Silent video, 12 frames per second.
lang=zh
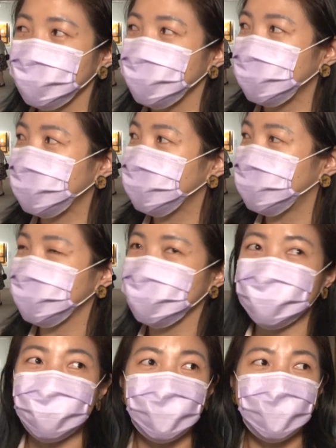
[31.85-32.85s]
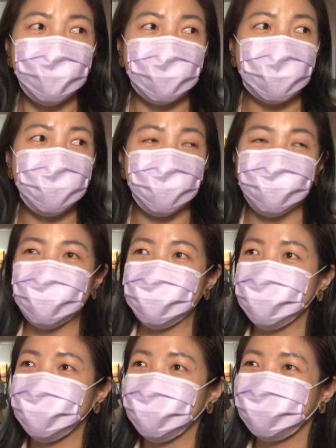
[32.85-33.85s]
那你可以，其实大家从
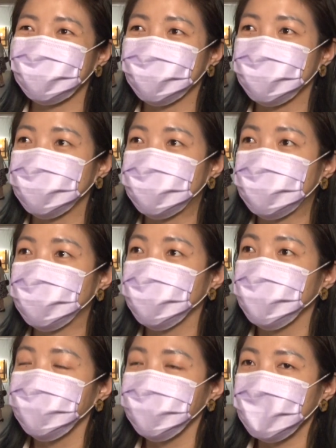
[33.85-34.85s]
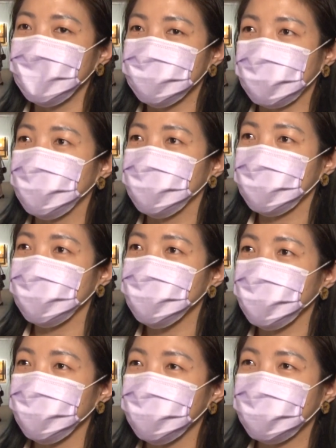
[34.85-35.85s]
这次的展览当
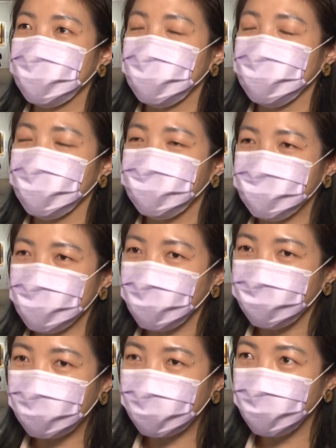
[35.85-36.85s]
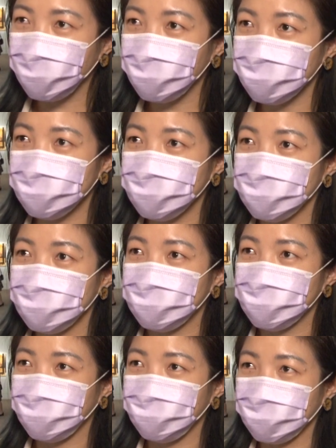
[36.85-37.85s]
中可以看到比较脉络式的，从